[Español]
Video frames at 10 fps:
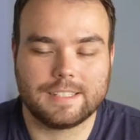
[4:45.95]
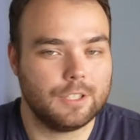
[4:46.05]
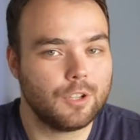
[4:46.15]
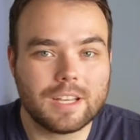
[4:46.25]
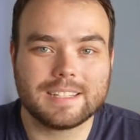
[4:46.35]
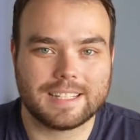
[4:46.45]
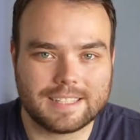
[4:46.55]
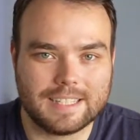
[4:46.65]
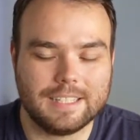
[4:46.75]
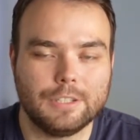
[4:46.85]
Si no es
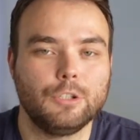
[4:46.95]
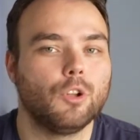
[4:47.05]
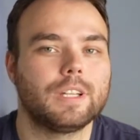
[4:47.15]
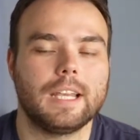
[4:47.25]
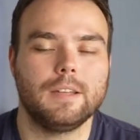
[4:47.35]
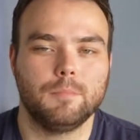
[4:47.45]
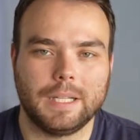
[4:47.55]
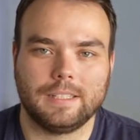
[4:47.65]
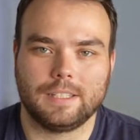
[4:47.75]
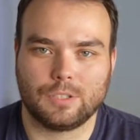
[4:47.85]
así, no te
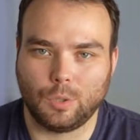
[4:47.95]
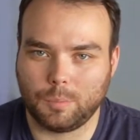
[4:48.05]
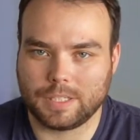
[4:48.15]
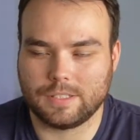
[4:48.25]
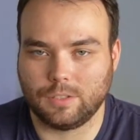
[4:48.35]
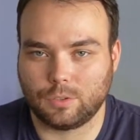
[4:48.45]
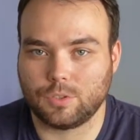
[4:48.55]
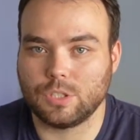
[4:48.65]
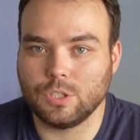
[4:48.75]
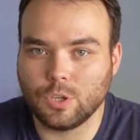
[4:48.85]
inventes nombres de
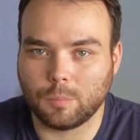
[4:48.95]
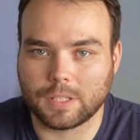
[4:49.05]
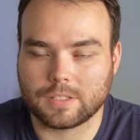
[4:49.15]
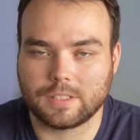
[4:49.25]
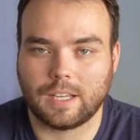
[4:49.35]
otros idiomas.